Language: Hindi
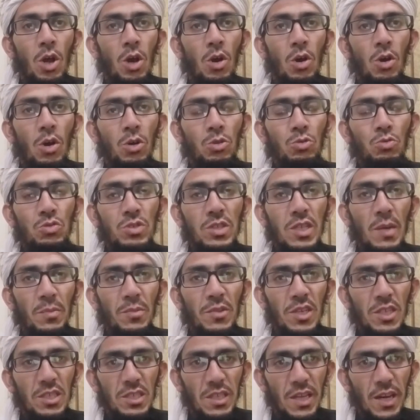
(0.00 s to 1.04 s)
और दूसरे
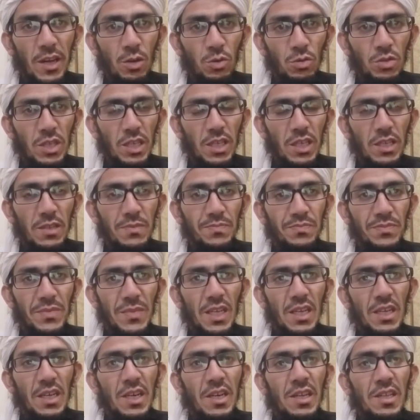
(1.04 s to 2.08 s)
अपने रिश्तेदारों को देखें
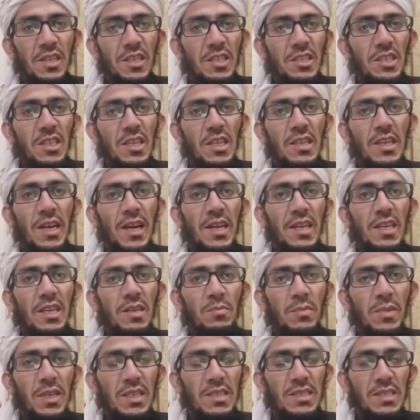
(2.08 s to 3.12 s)
रिश्तेदारी
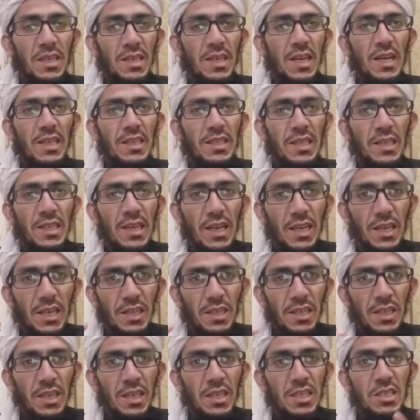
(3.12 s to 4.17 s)
में ज़क़़त अदा
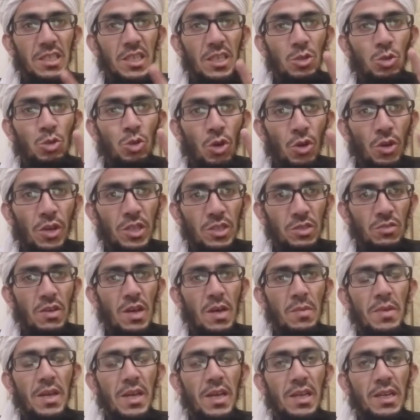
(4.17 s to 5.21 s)
करना ये दोहरा
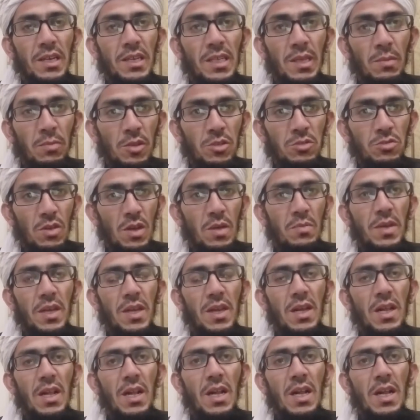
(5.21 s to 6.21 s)
स्वाब है डबल स्वाब है